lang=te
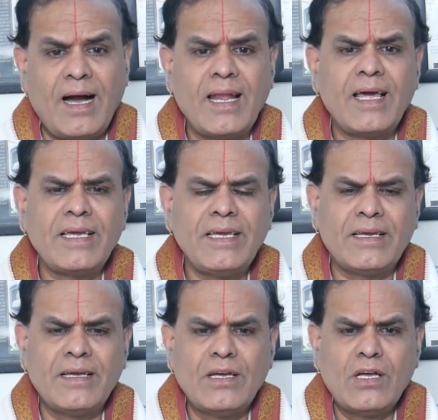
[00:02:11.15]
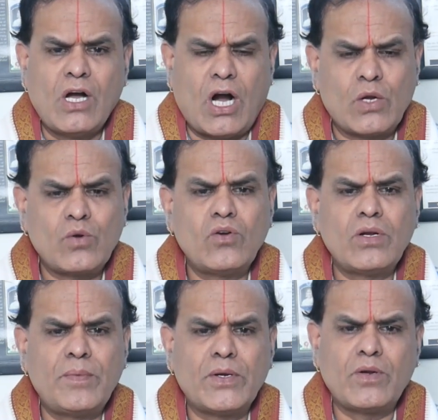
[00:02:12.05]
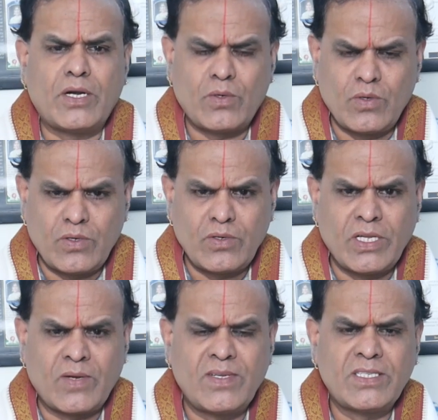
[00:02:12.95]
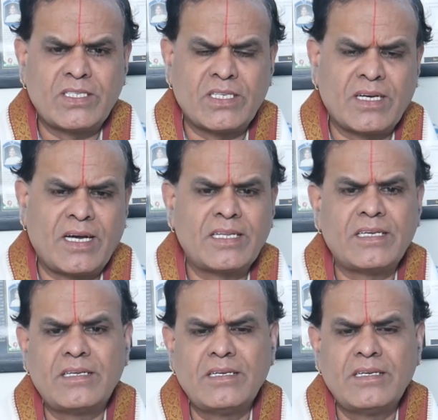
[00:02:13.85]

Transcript: అలాగే అనుకున్న పనులు అనుకున్నట్టు నిర్వహించడం కానీ